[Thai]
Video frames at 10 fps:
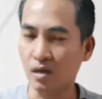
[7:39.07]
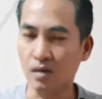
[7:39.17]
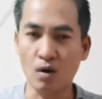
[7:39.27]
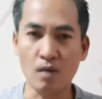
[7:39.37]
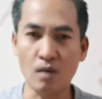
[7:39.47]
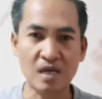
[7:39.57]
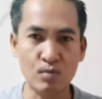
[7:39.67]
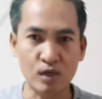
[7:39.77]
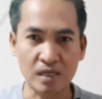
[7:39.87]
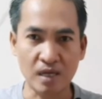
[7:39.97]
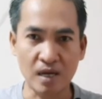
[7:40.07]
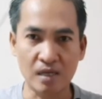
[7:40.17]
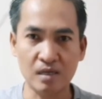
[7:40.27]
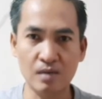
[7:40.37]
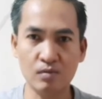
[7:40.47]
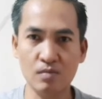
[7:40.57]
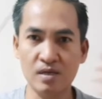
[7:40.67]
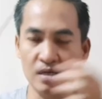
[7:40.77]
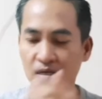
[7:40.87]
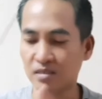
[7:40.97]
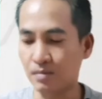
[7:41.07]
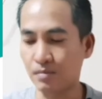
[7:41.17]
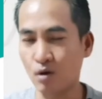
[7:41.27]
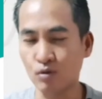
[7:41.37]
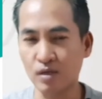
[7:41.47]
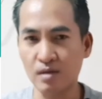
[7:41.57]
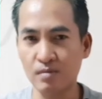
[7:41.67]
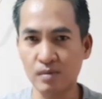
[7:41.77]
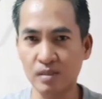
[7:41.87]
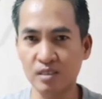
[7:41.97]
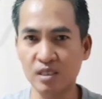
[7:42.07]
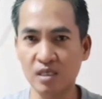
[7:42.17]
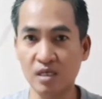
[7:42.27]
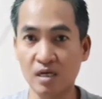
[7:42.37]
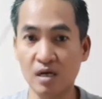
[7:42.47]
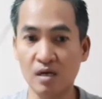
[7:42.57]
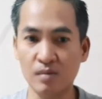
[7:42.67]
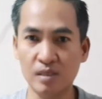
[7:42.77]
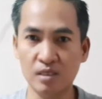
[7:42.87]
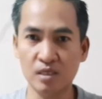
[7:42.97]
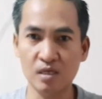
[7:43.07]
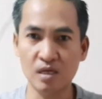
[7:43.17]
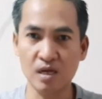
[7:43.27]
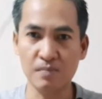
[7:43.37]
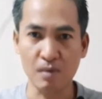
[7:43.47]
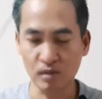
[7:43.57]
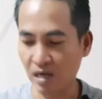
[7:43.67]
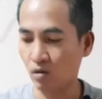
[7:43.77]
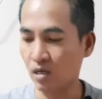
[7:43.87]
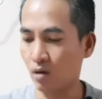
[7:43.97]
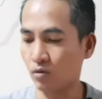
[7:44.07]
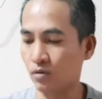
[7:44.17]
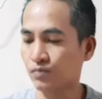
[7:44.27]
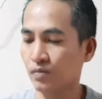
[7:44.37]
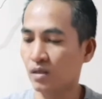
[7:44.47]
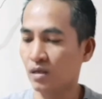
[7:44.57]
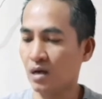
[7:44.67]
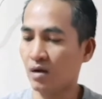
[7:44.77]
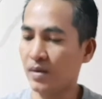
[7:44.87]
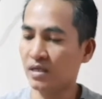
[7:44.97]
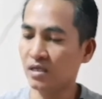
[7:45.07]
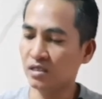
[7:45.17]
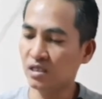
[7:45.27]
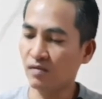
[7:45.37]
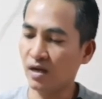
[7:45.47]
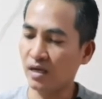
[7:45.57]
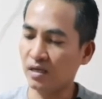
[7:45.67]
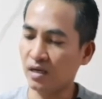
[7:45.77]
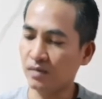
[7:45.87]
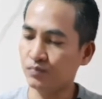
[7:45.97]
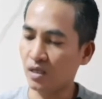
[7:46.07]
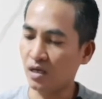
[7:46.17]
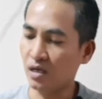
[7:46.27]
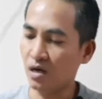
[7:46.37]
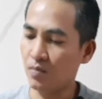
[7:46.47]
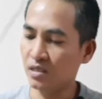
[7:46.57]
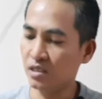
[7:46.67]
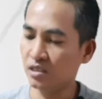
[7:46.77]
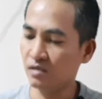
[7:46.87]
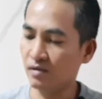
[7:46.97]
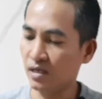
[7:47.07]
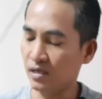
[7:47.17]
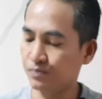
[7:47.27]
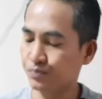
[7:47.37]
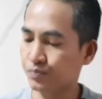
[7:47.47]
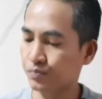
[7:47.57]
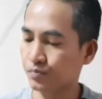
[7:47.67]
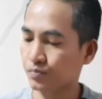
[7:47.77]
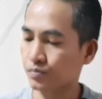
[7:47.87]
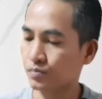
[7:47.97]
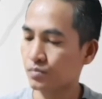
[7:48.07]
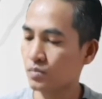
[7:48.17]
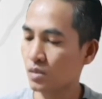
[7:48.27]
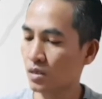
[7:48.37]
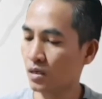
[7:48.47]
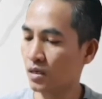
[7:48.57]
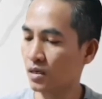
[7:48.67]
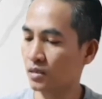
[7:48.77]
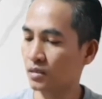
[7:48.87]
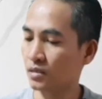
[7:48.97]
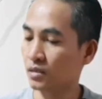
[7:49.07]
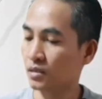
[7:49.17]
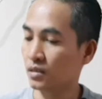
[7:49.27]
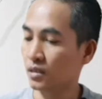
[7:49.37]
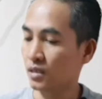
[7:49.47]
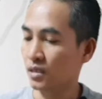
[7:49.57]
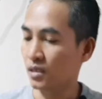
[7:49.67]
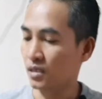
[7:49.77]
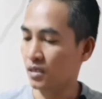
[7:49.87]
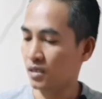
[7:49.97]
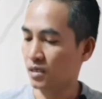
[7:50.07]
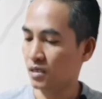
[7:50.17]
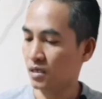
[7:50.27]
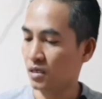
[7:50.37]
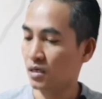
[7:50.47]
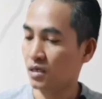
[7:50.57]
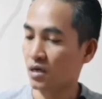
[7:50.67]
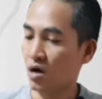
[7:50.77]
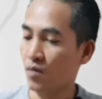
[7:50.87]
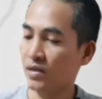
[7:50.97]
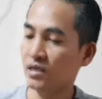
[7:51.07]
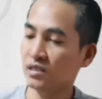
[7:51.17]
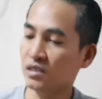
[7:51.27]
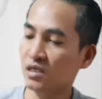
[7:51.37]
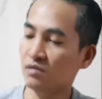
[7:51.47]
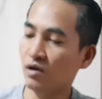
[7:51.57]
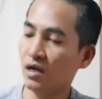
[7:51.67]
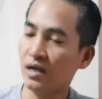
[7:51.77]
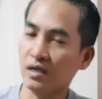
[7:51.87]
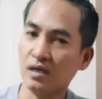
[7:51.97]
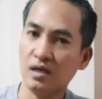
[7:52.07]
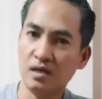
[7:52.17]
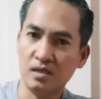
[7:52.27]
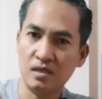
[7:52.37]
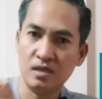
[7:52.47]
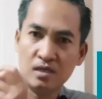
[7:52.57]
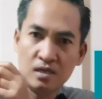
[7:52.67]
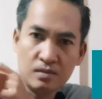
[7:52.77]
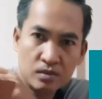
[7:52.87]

พร้อมใช้บริการนะครับ ก็มีเงินสำรองอยู่ในบัญชีนะฮะบัญชีในกระเป๋าตังค์ของเรานะครับก็ไปที่ G Wallet ครับนะเข้าไปที่ G Wallet นะฮะนี่นะฮะเข้าไปที่ G Wallet นะฮะนี่นะครับ